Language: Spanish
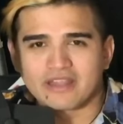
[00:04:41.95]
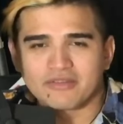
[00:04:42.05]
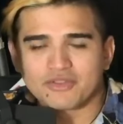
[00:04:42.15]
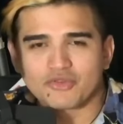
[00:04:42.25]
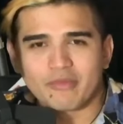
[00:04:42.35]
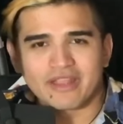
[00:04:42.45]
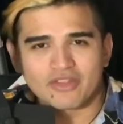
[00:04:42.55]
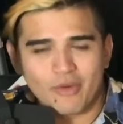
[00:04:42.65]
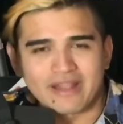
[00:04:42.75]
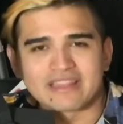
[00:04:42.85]
es un
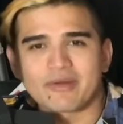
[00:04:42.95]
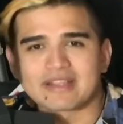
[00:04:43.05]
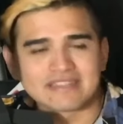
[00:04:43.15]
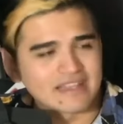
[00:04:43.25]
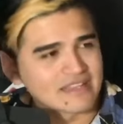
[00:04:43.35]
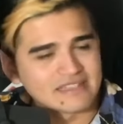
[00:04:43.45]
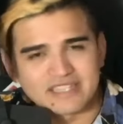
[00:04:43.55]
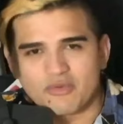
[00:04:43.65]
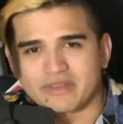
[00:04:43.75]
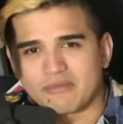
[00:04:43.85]
instrumento bastante versátil,
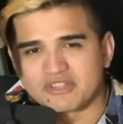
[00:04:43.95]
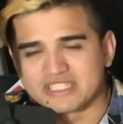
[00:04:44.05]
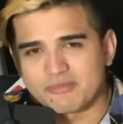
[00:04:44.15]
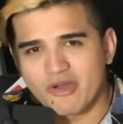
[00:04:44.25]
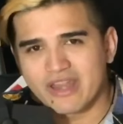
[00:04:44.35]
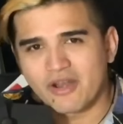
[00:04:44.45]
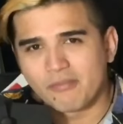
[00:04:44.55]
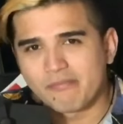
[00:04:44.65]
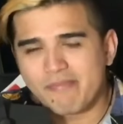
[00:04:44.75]
se encuentra en muchísimos géneros,